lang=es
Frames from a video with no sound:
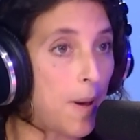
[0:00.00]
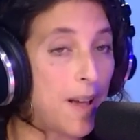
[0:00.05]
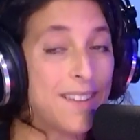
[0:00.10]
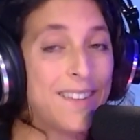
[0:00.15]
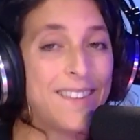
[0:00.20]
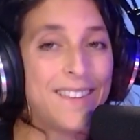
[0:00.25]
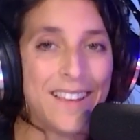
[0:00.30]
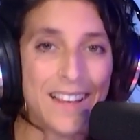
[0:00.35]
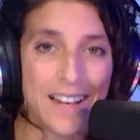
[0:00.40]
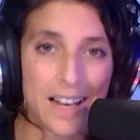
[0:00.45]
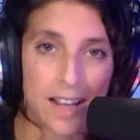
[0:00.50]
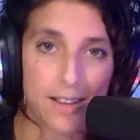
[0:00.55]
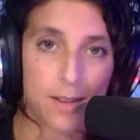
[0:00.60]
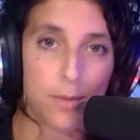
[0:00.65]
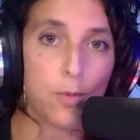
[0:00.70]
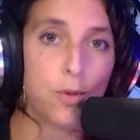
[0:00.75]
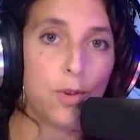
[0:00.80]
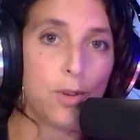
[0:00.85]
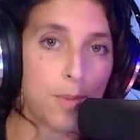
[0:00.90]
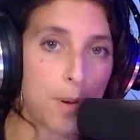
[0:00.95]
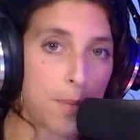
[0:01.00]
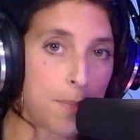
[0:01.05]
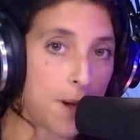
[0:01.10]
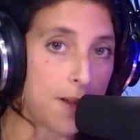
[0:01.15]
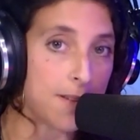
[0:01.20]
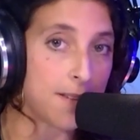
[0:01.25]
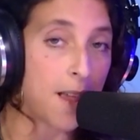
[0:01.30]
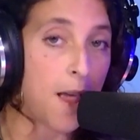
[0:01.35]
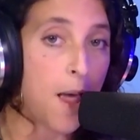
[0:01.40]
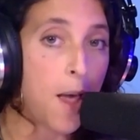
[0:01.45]
más siglas y muchísimas
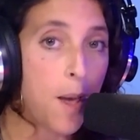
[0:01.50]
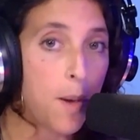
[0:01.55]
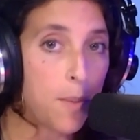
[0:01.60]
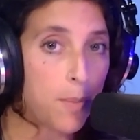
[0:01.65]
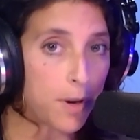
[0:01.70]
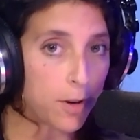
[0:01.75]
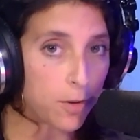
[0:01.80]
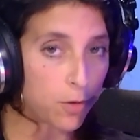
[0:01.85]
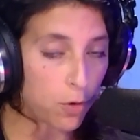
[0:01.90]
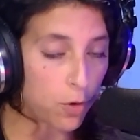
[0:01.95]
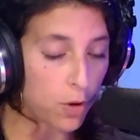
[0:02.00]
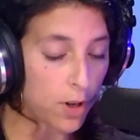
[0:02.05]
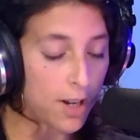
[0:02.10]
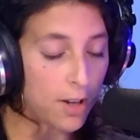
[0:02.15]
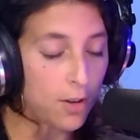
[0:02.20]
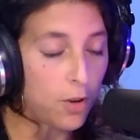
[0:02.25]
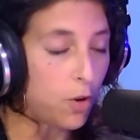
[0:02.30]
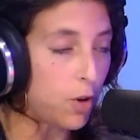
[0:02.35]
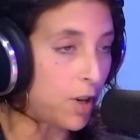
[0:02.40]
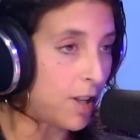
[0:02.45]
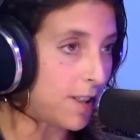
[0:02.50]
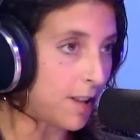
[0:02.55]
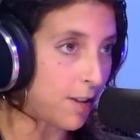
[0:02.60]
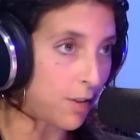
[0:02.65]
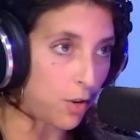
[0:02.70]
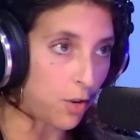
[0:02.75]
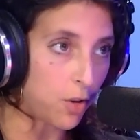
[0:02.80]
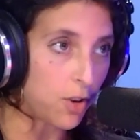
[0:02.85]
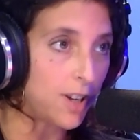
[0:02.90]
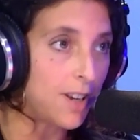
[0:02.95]
más personas y
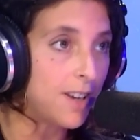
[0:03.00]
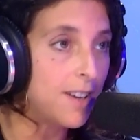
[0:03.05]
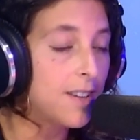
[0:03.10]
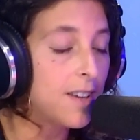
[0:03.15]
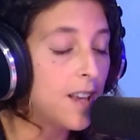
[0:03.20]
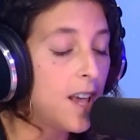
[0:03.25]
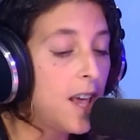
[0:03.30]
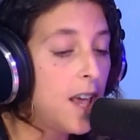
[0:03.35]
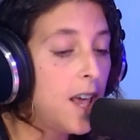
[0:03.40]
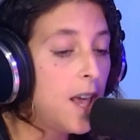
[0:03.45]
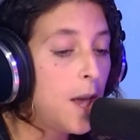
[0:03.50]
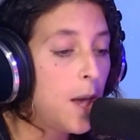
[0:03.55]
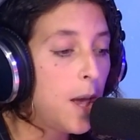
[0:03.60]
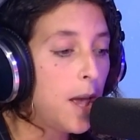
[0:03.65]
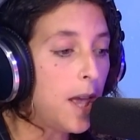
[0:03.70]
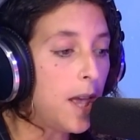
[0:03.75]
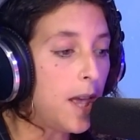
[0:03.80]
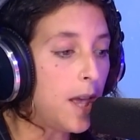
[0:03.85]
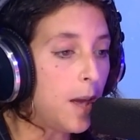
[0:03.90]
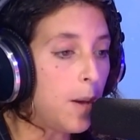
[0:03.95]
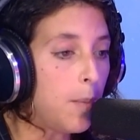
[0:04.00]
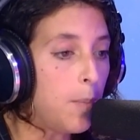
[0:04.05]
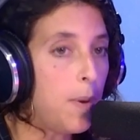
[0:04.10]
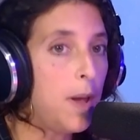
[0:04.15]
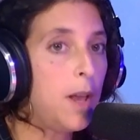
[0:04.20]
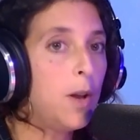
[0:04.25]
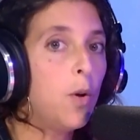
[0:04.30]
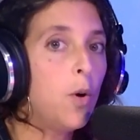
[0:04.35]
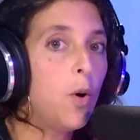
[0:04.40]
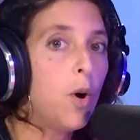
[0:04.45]
orientaciones, eh,
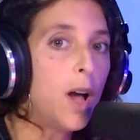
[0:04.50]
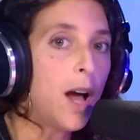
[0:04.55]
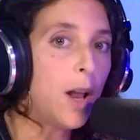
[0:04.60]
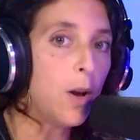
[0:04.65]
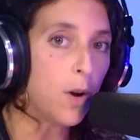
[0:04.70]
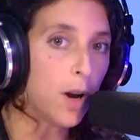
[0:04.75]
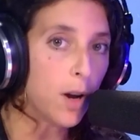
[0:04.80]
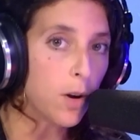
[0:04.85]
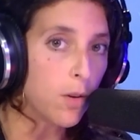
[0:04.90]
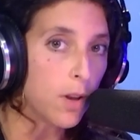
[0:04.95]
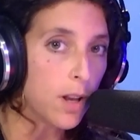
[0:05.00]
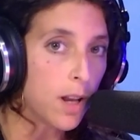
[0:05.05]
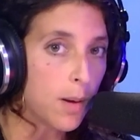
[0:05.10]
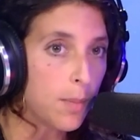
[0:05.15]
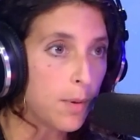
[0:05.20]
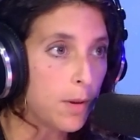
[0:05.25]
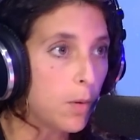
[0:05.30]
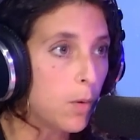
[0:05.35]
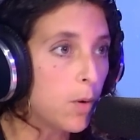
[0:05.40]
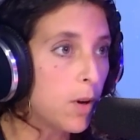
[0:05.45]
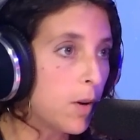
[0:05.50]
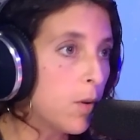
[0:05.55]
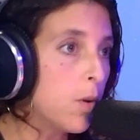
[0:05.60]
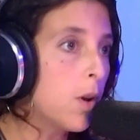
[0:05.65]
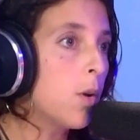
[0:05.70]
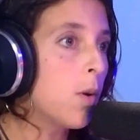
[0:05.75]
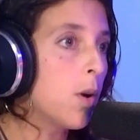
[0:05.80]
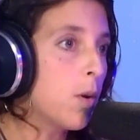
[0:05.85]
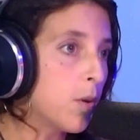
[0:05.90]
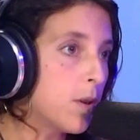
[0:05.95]
pero a lo largo del capítulo creo
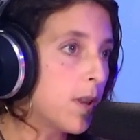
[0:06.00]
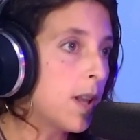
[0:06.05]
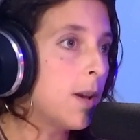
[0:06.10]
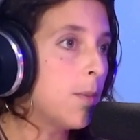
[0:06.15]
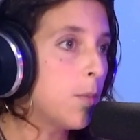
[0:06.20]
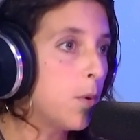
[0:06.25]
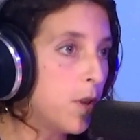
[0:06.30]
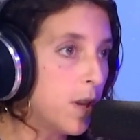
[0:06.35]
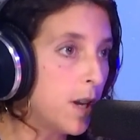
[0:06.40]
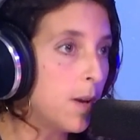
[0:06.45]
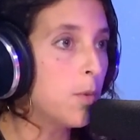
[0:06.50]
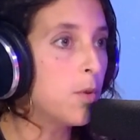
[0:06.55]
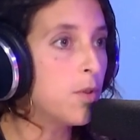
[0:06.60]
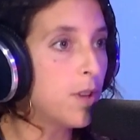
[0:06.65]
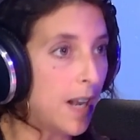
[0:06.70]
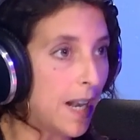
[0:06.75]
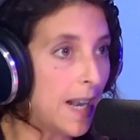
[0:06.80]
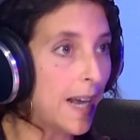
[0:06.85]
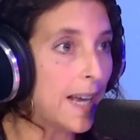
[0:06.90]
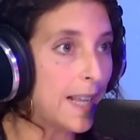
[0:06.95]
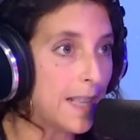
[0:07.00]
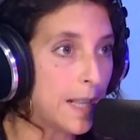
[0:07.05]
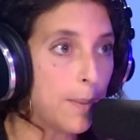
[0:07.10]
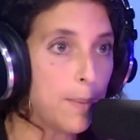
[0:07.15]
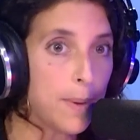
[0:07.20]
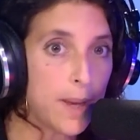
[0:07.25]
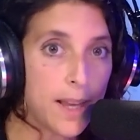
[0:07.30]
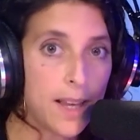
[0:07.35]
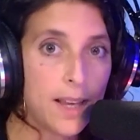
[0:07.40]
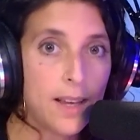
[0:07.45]
que lo acortaremos, diremos
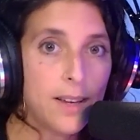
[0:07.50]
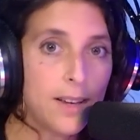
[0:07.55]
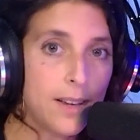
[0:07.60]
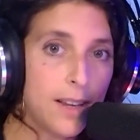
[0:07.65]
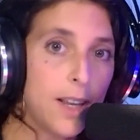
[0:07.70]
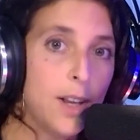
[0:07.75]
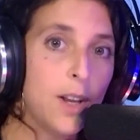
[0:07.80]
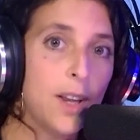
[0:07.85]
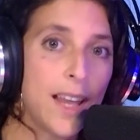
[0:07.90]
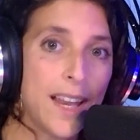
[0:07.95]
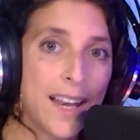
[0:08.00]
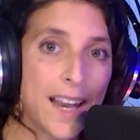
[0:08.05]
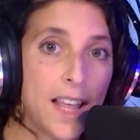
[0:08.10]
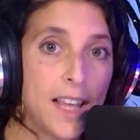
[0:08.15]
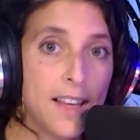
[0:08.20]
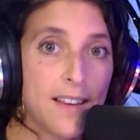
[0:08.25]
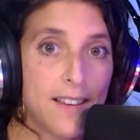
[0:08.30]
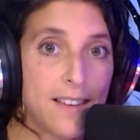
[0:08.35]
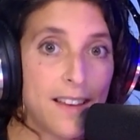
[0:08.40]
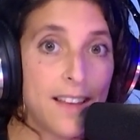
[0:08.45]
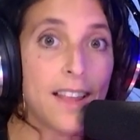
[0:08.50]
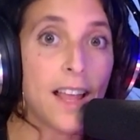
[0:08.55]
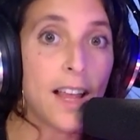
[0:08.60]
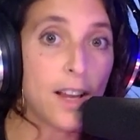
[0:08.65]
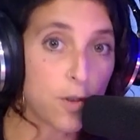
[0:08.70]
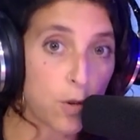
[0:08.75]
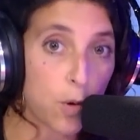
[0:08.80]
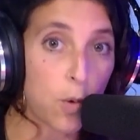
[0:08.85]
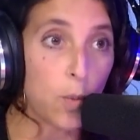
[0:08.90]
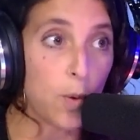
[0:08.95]
LGTB, que nadie se sienta
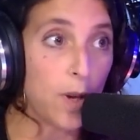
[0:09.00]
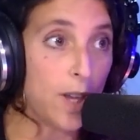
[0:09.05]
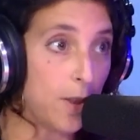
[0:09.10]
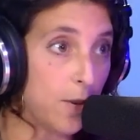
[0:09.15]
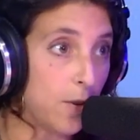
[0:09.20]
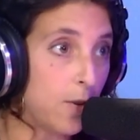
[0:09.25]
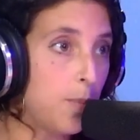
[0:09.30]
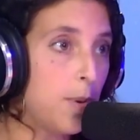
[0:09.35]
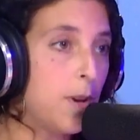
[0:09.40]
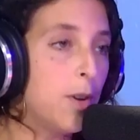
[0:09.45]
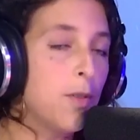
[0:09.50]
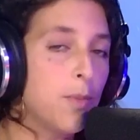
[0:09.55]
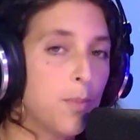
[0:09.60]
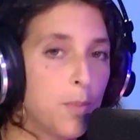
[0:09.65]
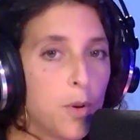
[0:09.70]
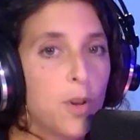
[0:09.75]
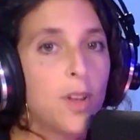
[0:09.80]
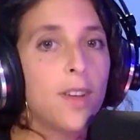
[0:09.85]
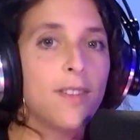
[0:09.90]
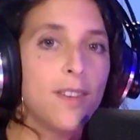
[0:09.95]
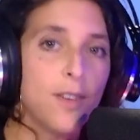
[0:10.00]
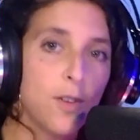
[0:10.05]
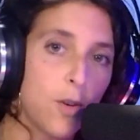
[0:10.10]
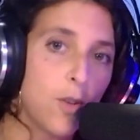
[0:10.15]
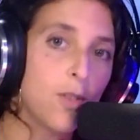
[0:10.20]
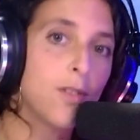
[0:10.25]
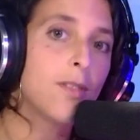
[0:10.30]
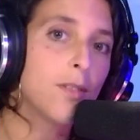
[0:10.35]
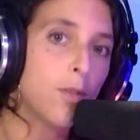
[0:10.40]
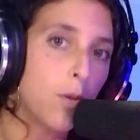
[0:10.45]
excluido, pero porque si
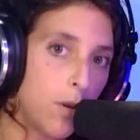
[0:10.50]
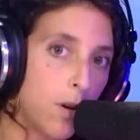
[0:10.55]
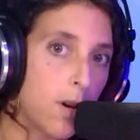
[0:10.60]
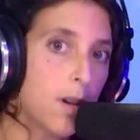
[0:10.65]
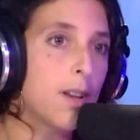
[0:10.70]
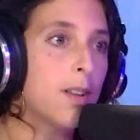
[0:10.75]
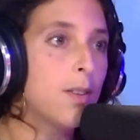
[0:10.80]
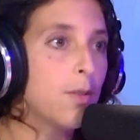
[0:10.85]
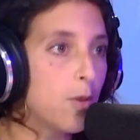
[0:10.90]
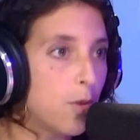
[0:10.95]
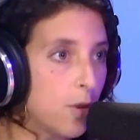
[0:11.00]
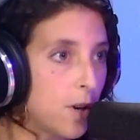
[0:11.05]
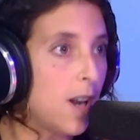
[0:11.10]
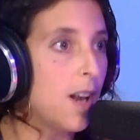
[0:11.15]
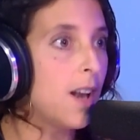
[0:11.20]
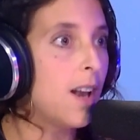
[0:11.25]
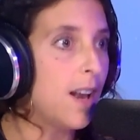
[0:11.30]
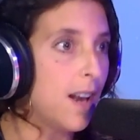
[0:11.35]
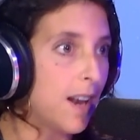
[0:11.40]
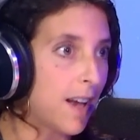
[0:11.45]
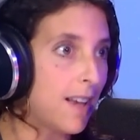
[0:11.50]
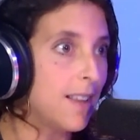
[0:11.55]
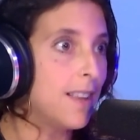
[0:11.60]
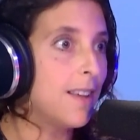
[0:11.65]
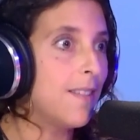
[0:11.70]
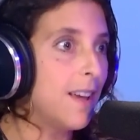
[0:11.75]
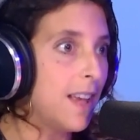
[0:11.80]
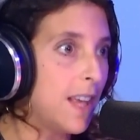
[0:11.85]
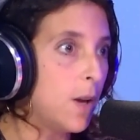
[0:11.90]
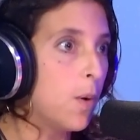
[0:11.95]
no todo el rato con el
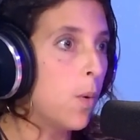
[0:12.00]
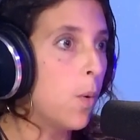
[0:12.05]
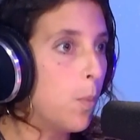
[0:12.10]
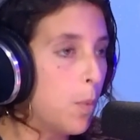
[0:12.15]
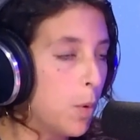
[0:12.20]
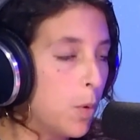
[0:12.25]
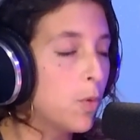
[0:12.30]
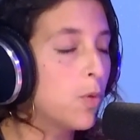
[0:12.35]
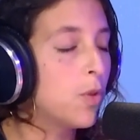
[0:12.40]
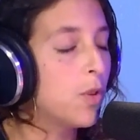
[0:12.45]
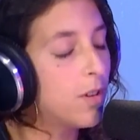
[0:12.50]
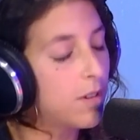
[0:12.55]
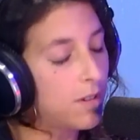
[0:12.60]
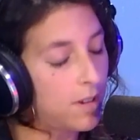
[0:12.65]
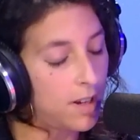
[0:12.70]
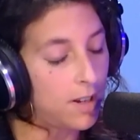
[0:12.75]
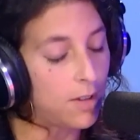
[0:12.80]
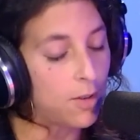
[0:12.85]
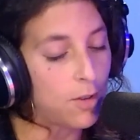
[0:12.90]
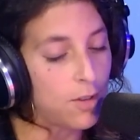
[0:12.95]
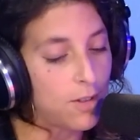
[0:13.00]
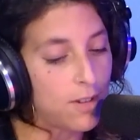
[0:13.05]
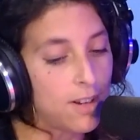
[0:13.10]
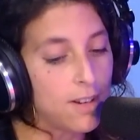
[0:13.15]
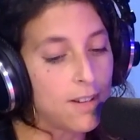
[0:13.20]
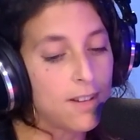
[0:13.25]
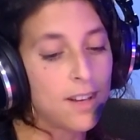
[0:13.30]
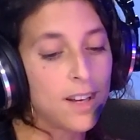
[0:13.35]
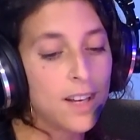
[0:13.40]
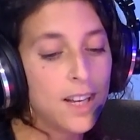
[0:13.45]
LGTBIQ+, ¿no? claro,
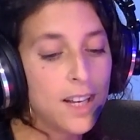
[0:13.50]
estáis